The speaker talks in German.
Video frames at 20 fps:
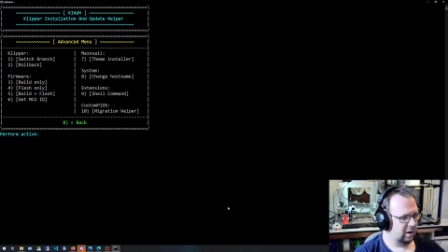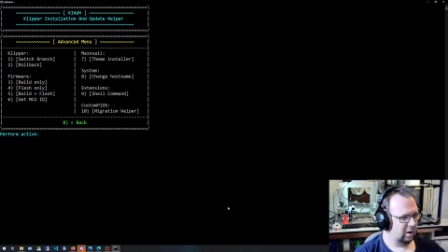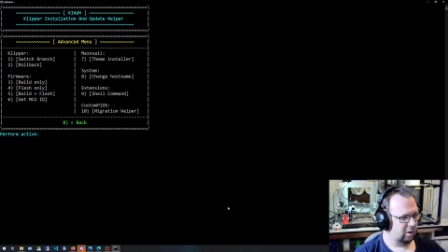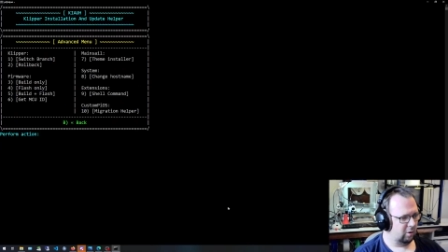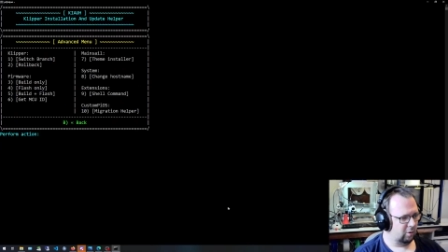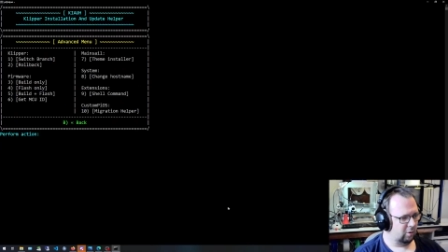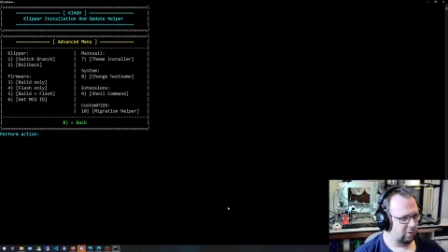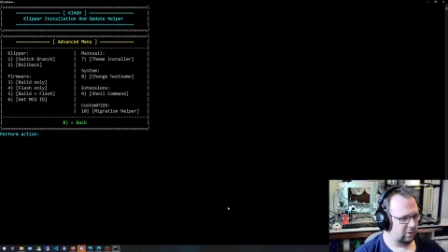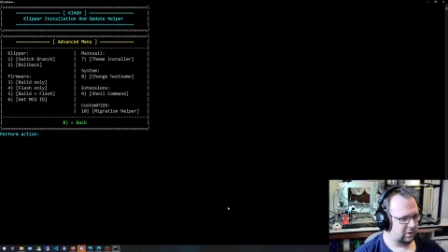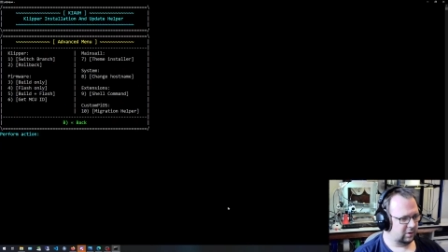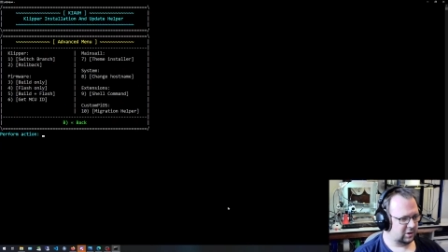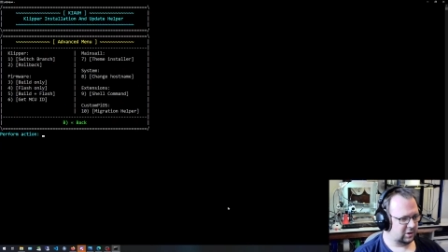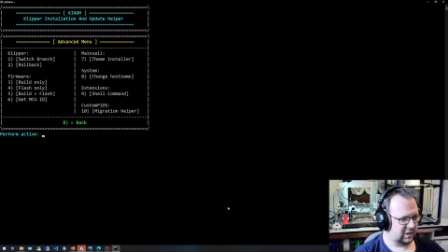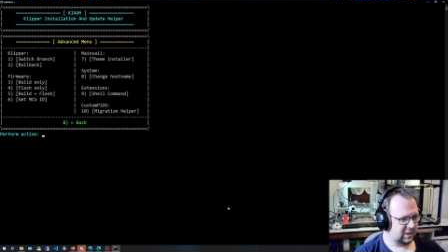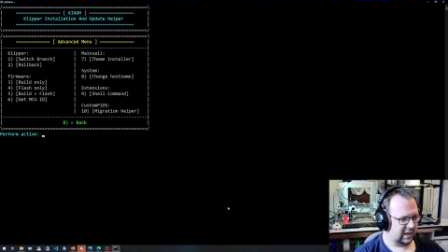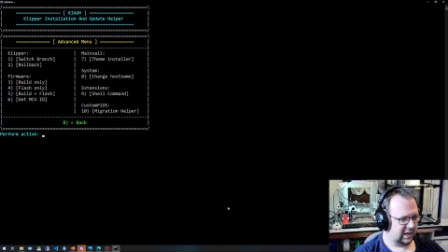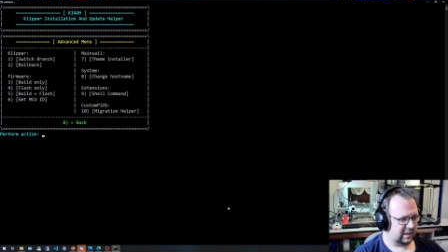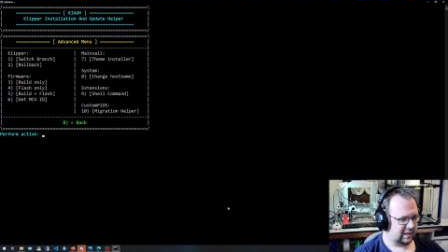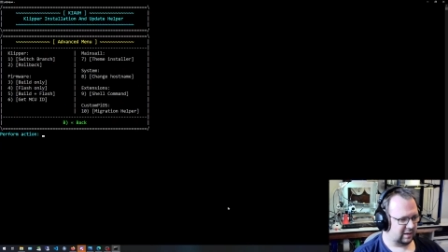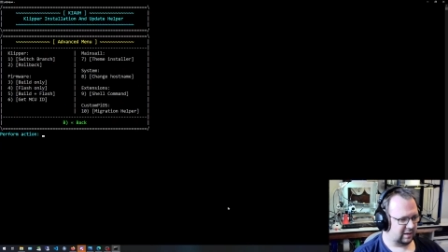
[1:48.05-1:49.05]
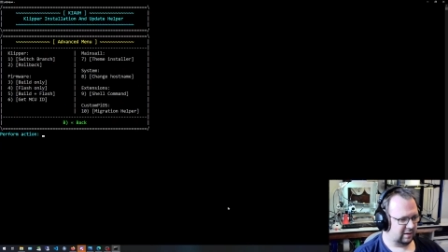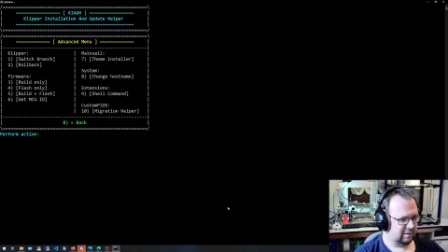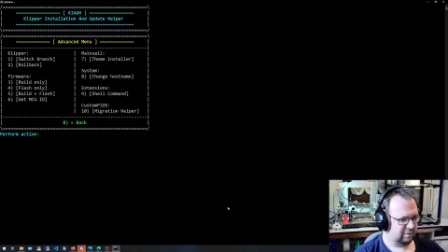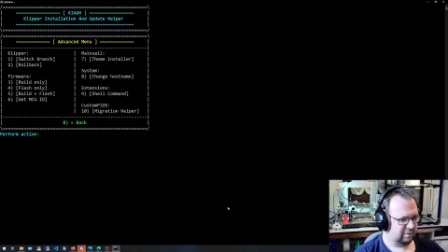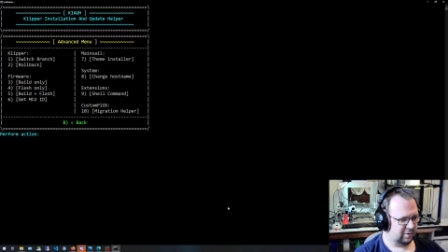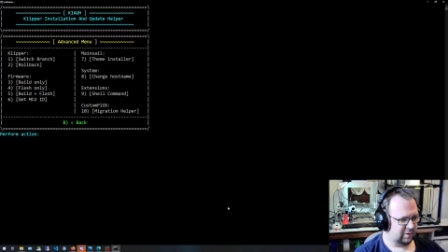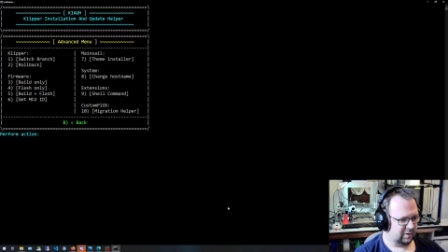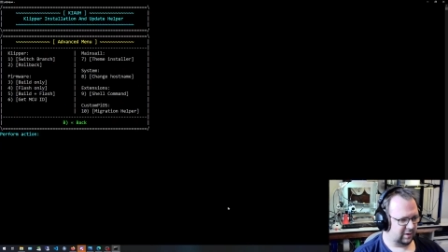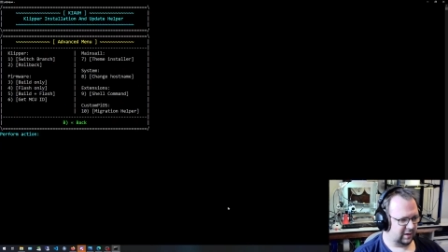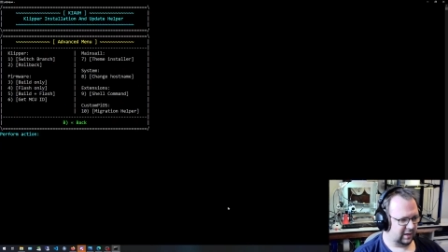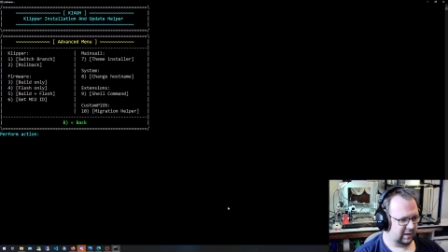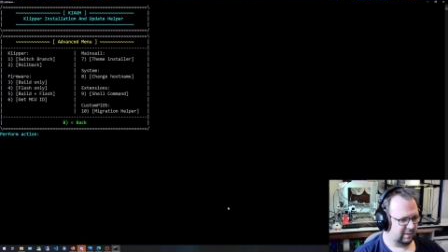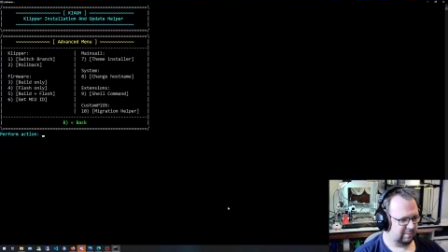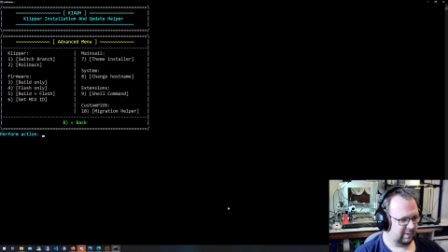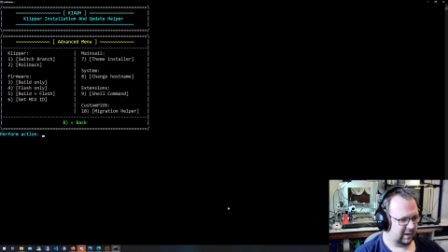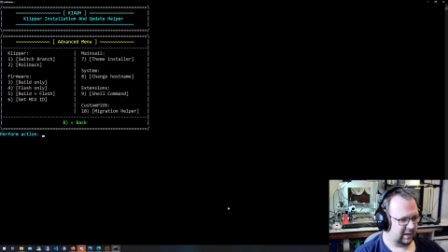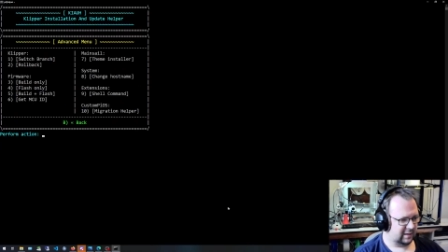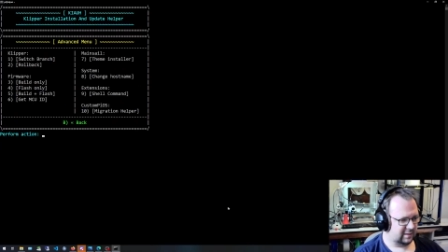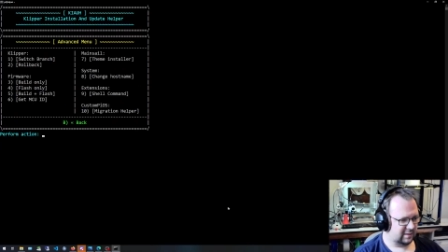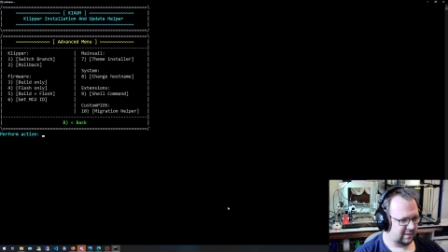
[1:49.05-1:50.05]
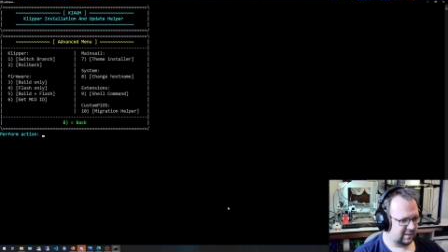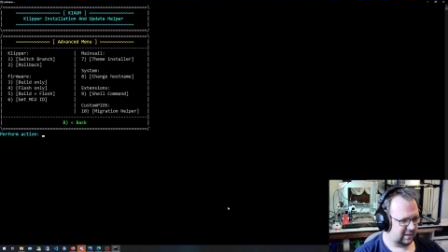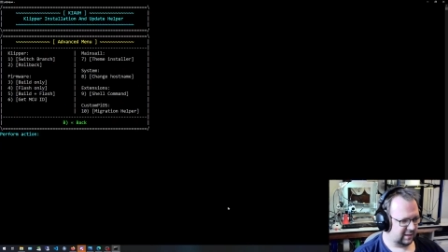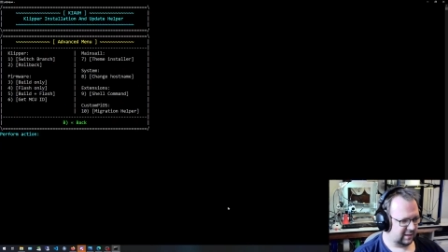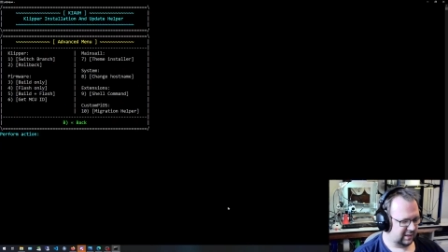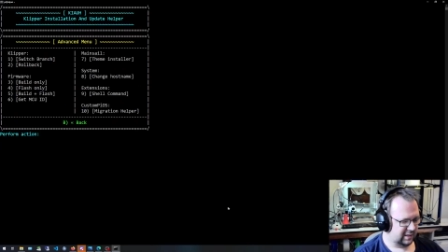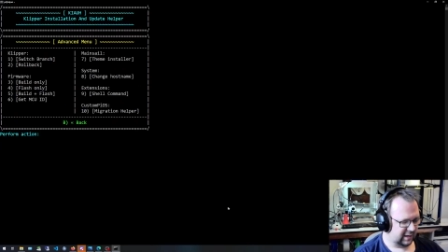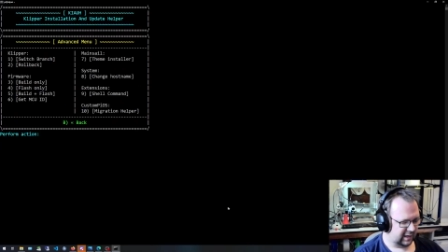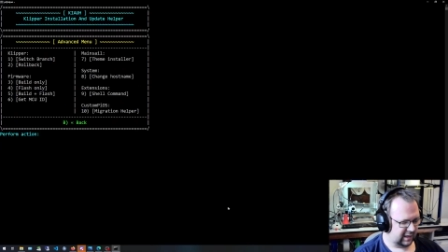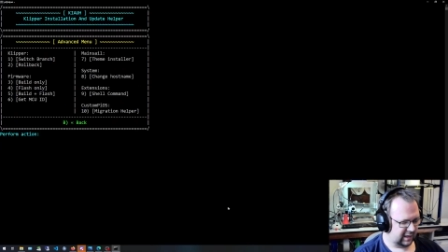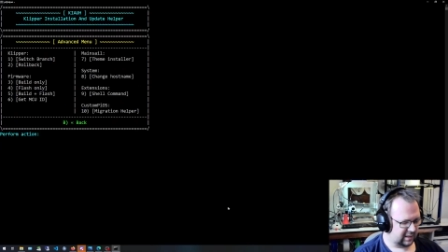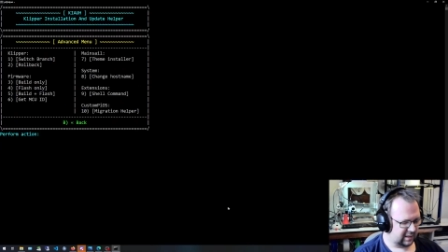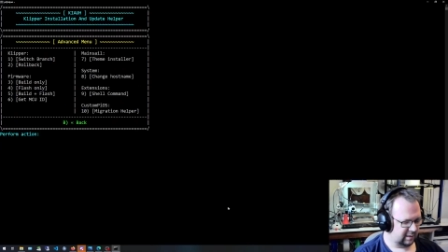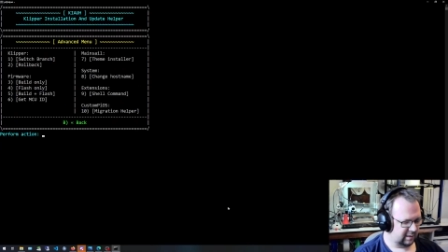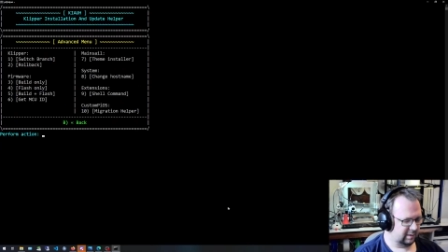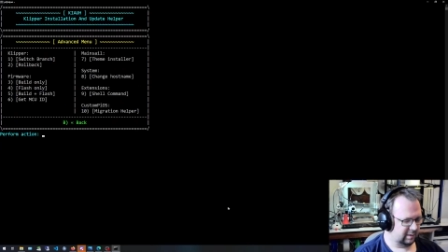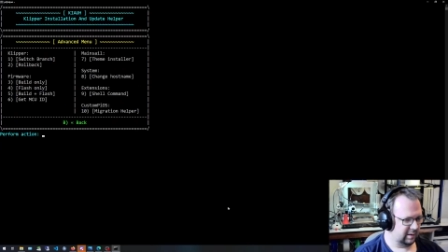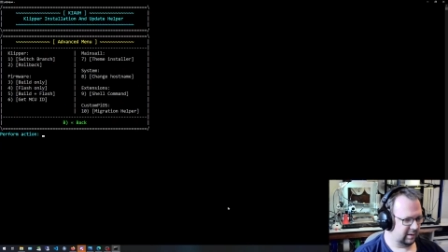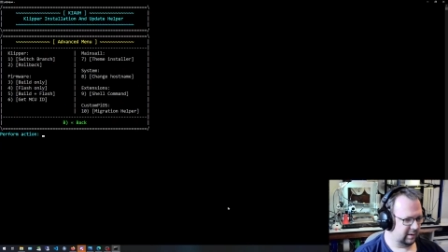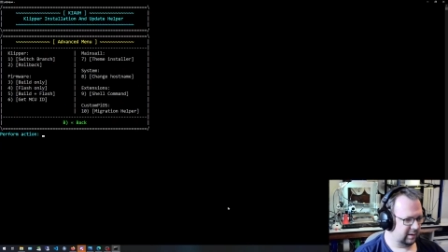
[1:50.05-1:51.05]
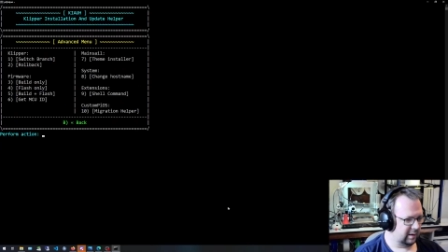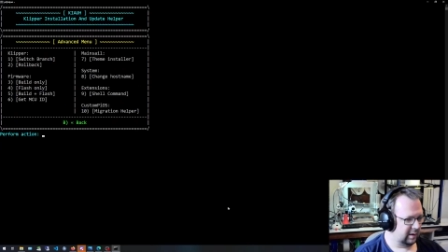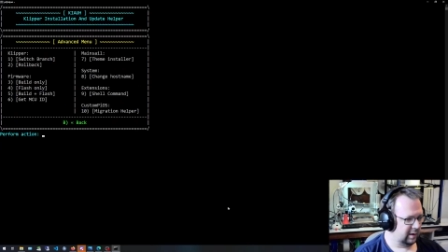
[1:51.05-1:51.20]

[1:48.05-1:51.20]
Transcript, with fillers: und starten von Advanced dann direkt in